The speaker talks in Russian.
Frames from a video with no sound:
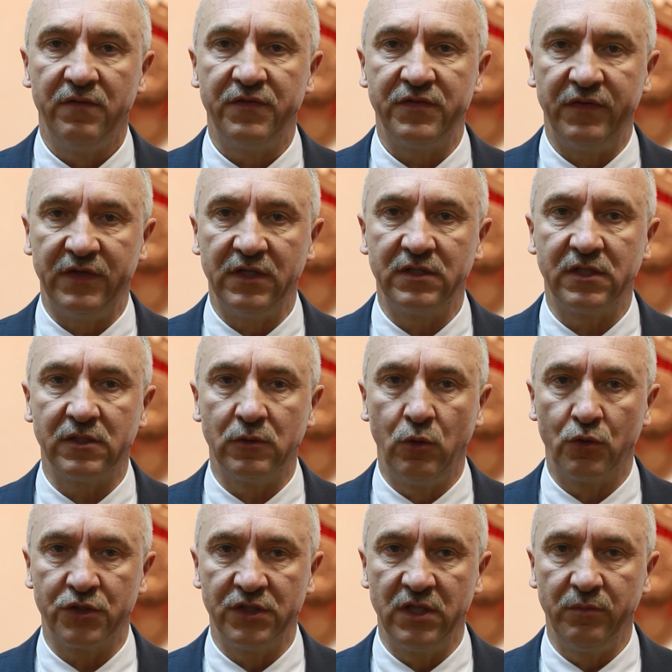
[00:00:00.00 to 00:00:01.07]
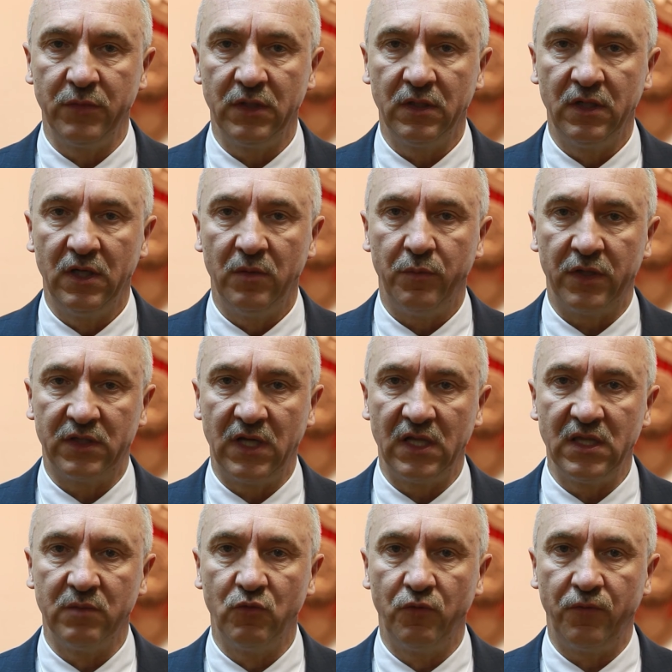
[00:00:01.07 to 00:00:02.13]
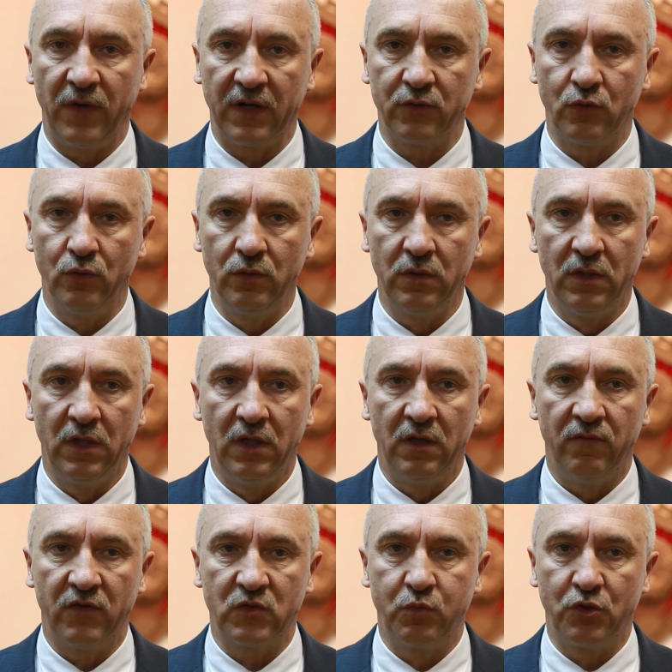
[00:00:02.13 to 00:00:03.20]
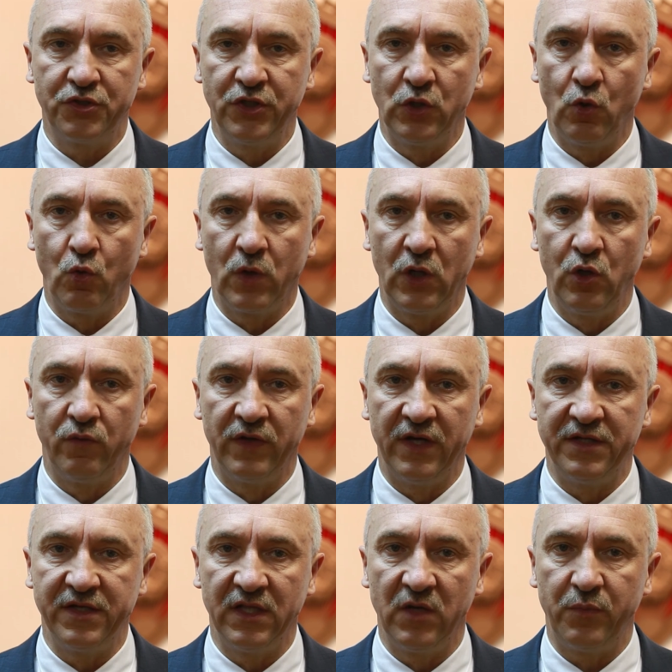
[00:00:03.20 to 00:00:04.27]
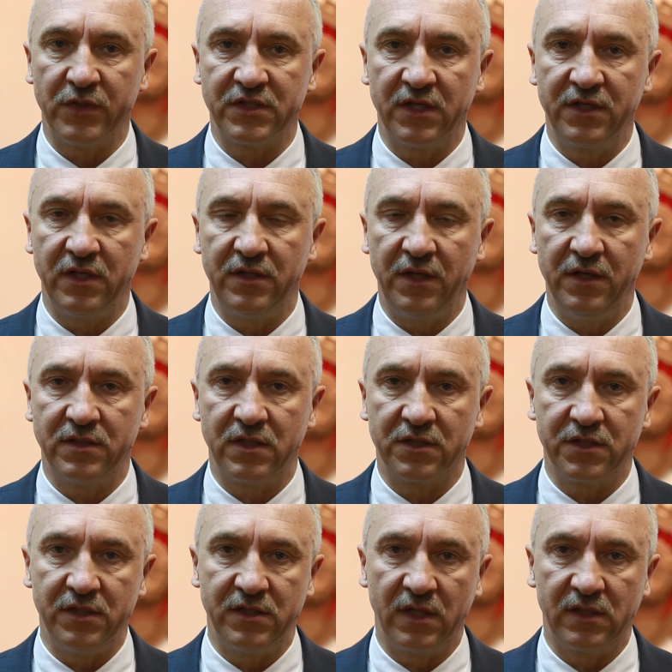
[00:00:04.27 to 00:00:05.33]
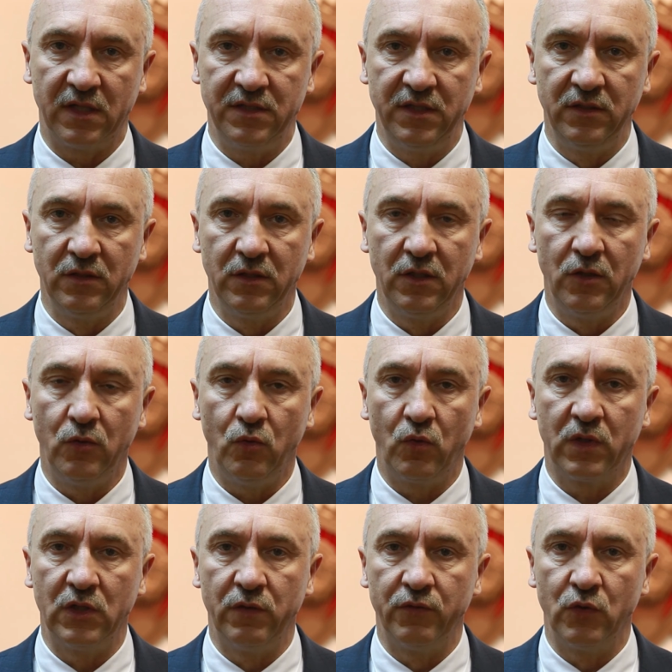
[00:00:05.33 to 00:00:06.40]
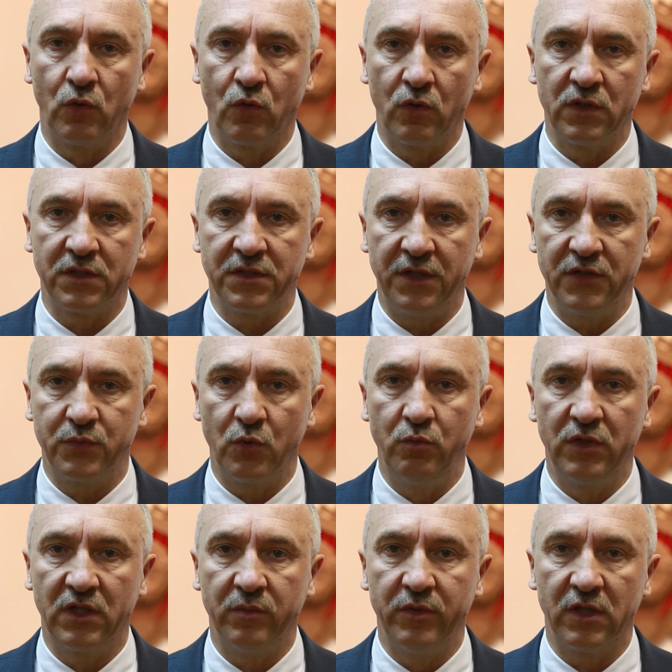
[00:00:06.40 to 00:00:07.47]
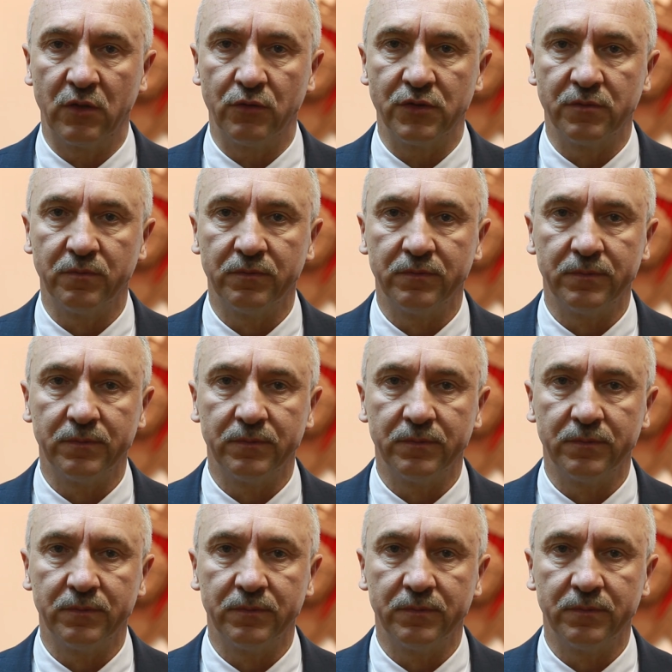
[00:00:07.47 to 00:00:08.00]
В связи с изложенным, по данному факту, возбуждено уголовное дело по статье 361 Уголовного кодекса Республики Беларусь.